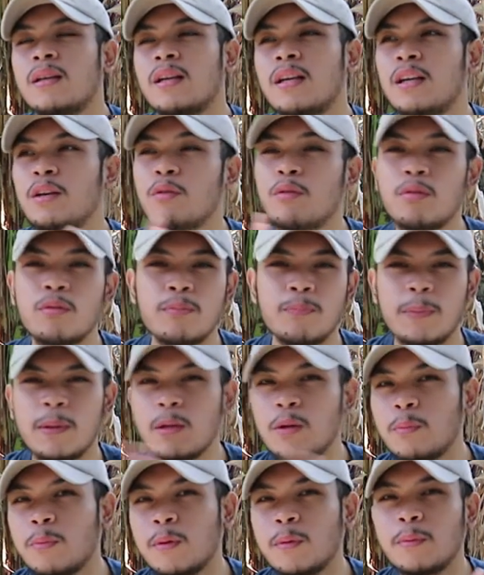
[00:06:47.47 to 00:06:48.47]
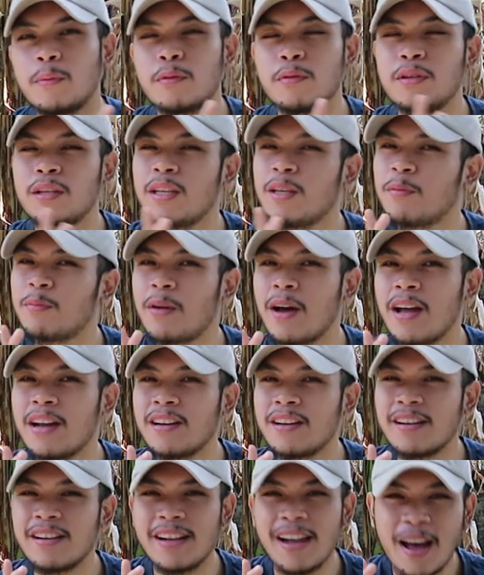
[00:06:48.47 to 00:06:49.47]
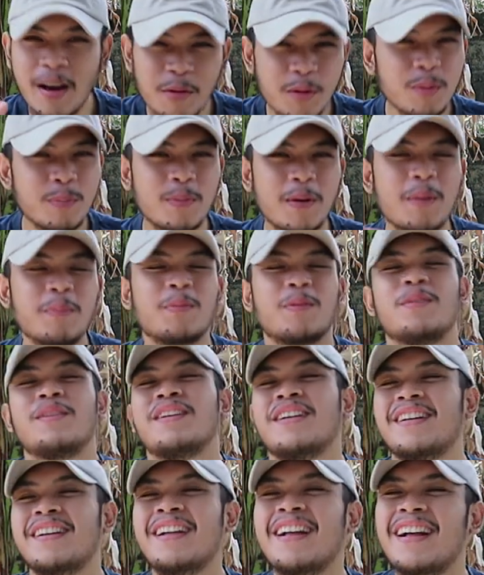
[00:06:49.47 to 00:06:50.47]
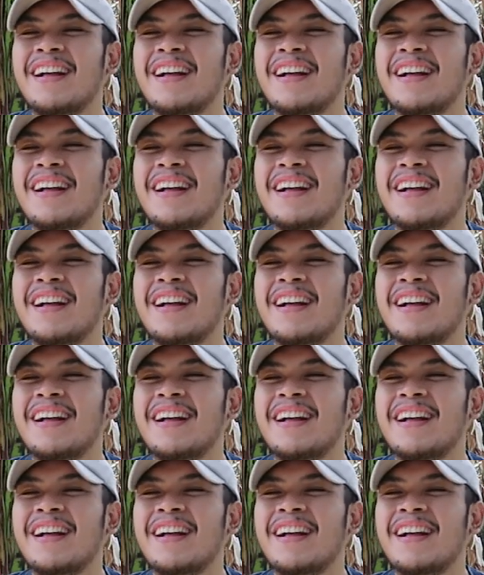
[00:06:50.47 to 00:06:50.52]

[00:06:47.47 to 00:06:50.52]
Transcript: Yung pinapromote ni iba na alawi prop ko na.